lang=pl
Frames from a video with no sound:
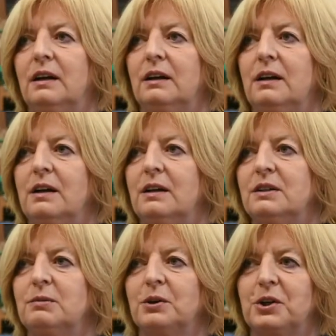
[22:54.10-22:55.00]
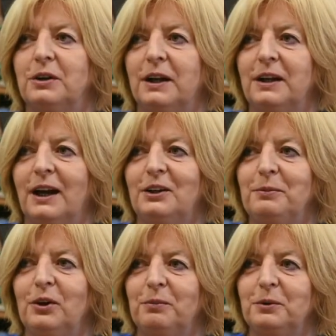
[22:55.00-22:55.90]
y, y, złożonej, a
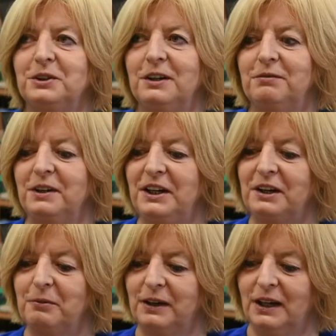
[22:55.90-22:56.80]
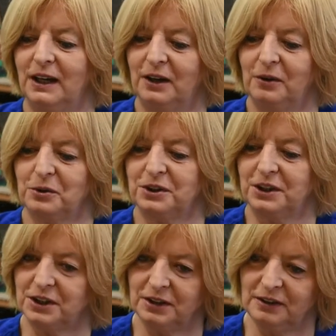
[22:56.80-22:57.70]
dopiero później wynikły
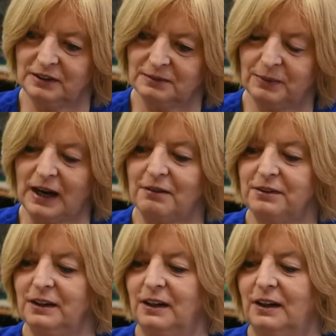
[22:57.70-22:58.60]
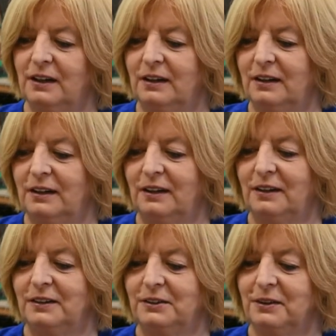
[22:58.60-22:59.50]
różne sprawy
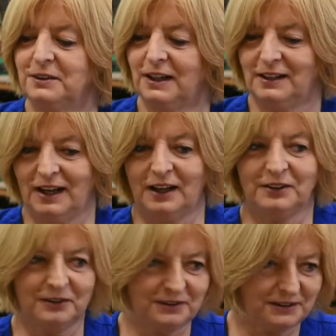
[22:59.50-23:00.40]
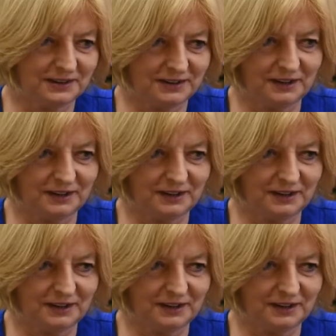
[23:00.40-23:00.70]
Y, związane a to z